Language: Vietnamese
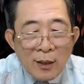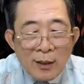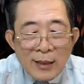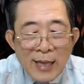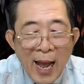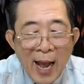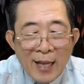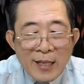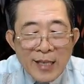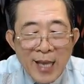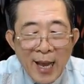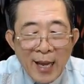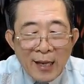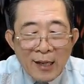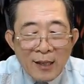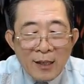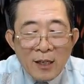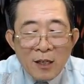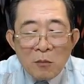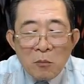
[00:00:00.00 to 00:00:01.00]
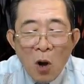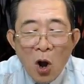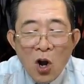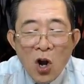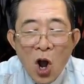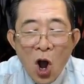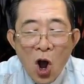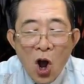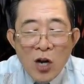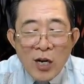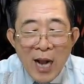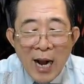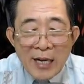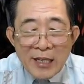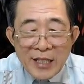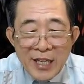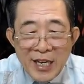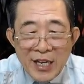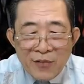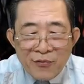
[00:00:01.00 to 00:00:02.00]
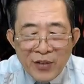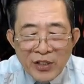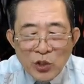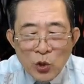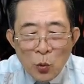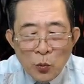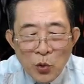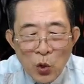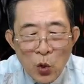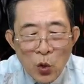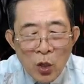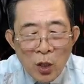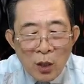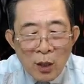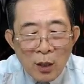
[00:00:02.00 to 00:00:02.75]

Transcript: Đã vậy, bọn họ cần gì phải sốt ruột.